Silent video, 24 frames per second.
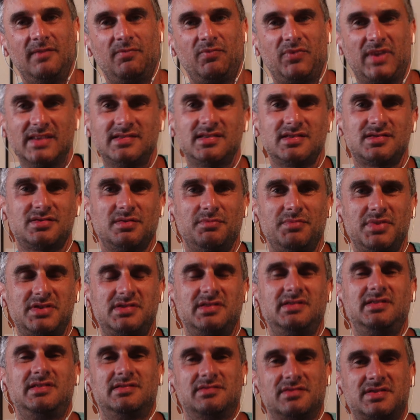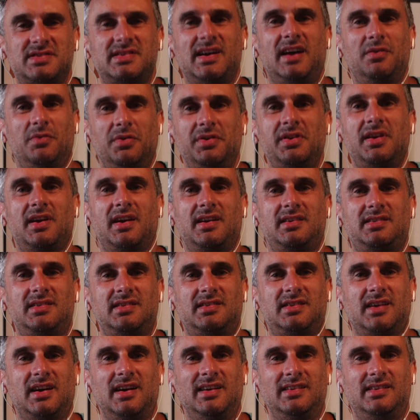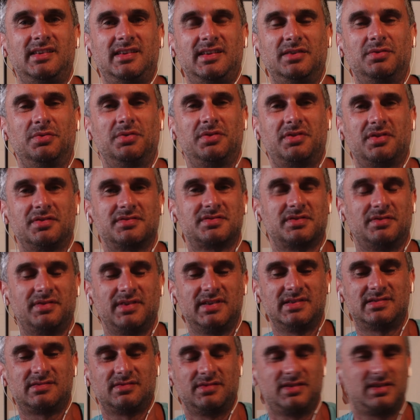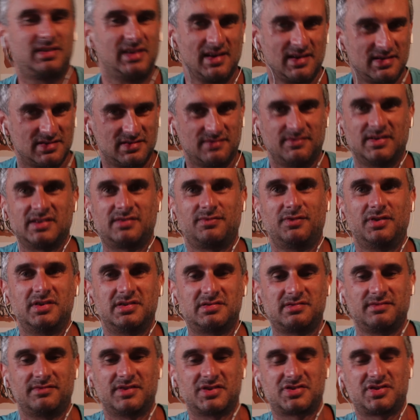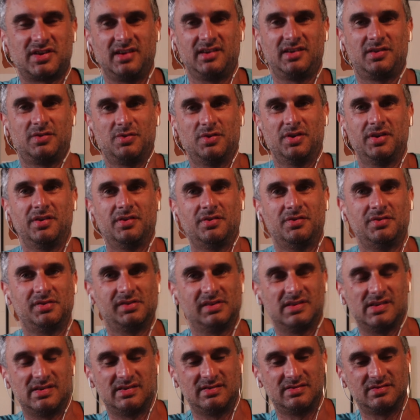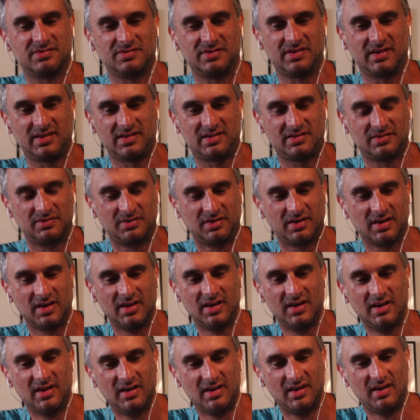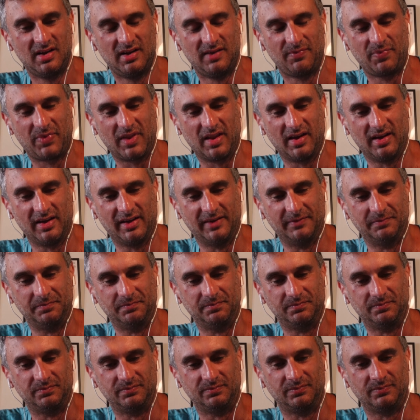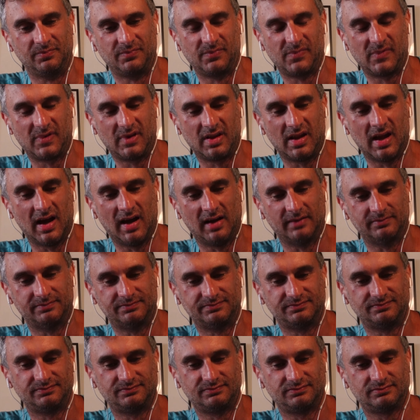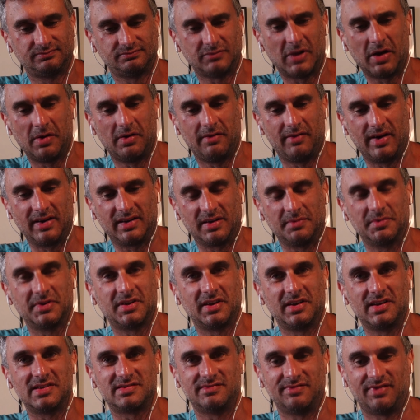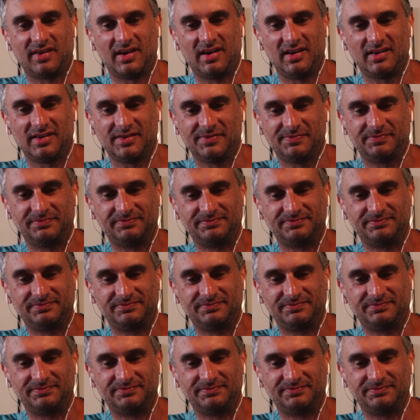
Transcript: das ist so ein bisschen die soziale Ungerechtigkeit, die hier durchaus auch ist und ich denke, sowas wolltest du wahrscheinlich hören, auch äh, in so eine Richtung. Ähm, ja, machen wir weiter mit der nächsten Frage.